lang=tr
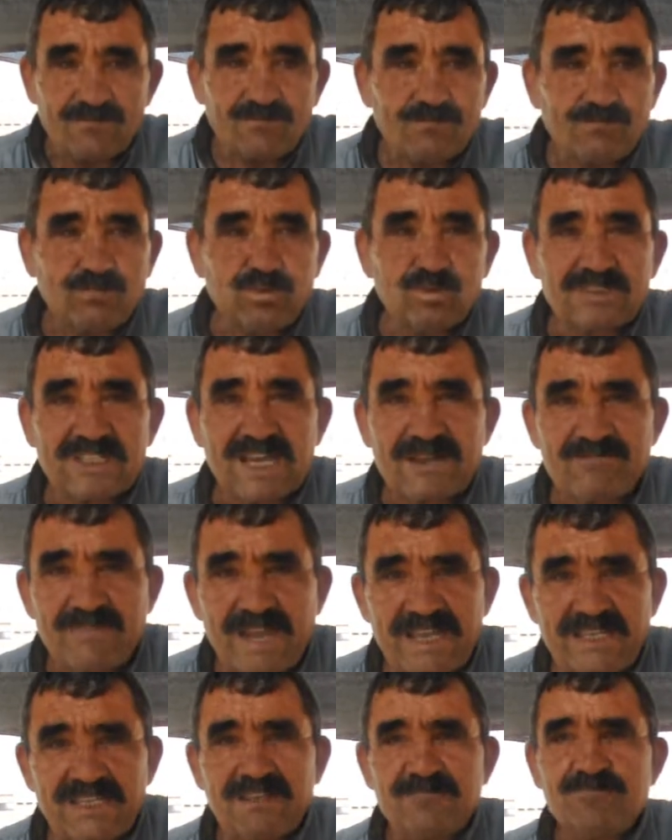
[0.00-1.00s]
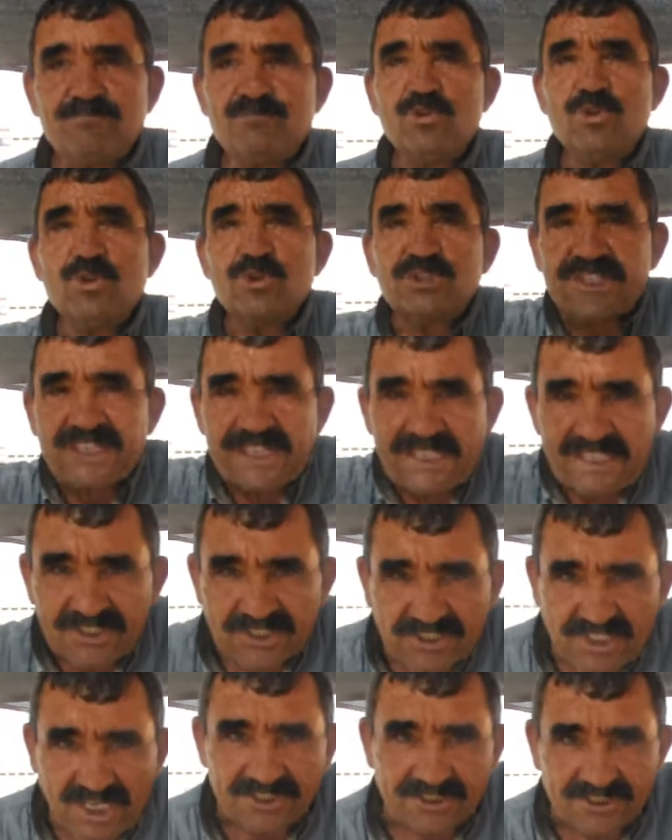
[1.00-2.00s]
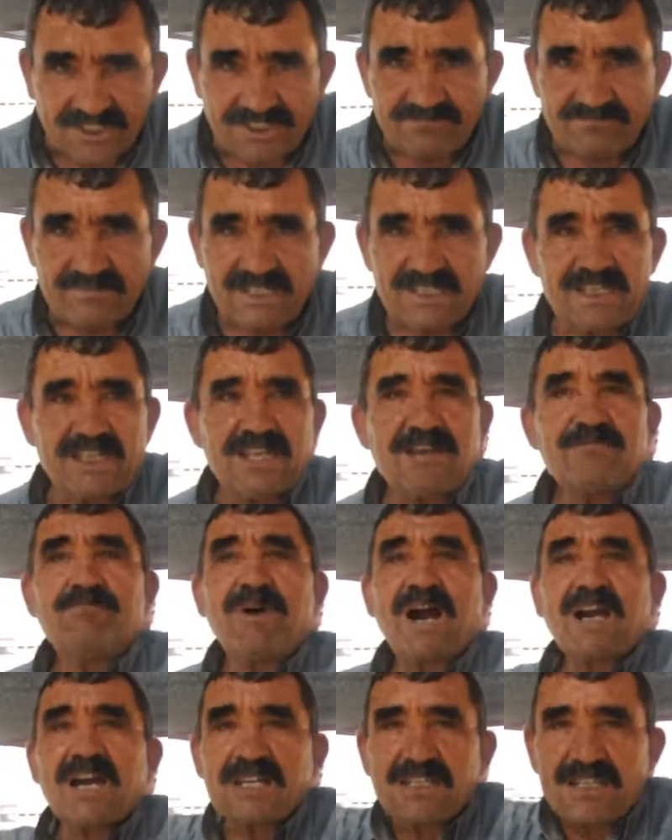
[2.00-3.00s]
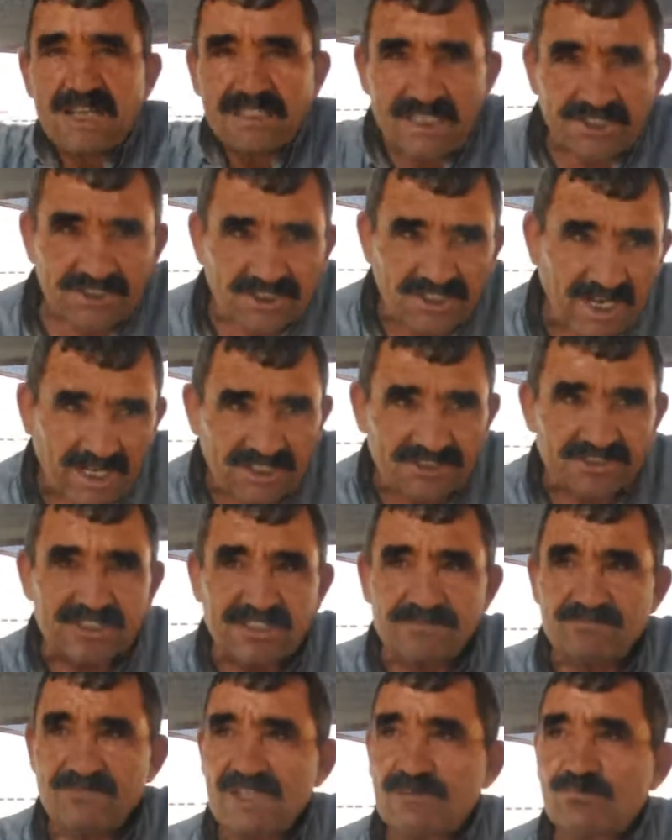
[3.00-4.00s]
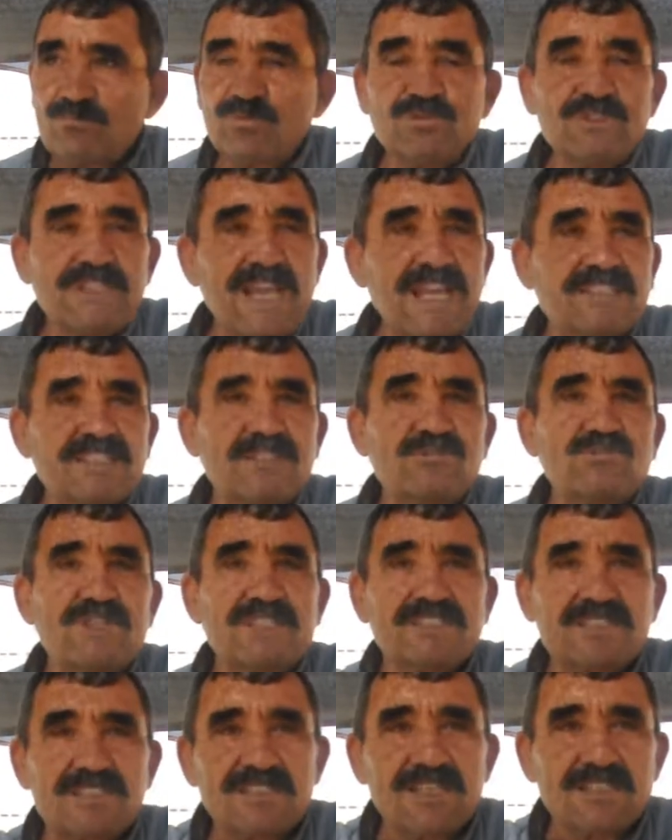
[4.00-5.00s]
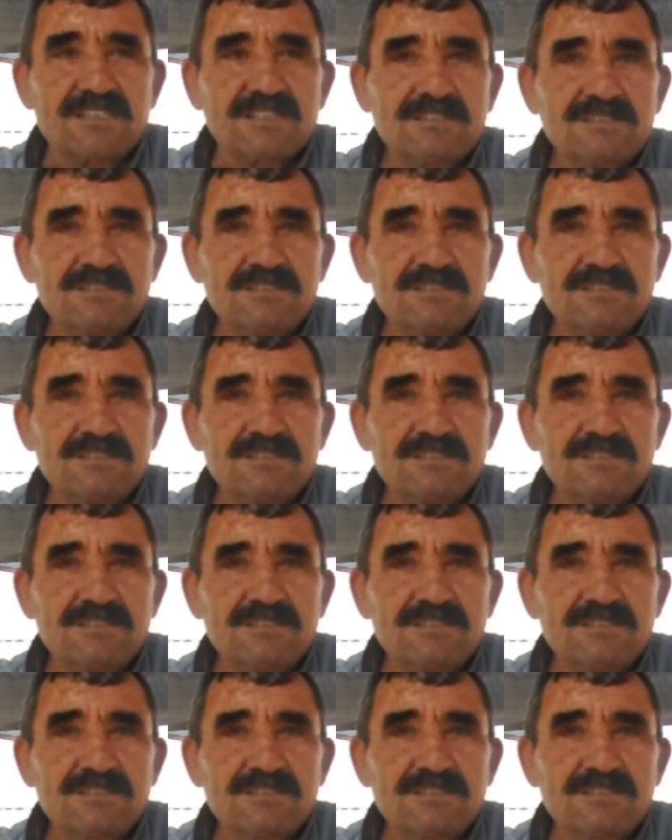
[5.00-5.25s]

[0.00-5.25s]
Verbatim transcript: Bundan ben büyük Büyükşehir'e de şikayetçiyim. Bakanlığa da şikayetçiyim. Bunu neyse düzeltsinler.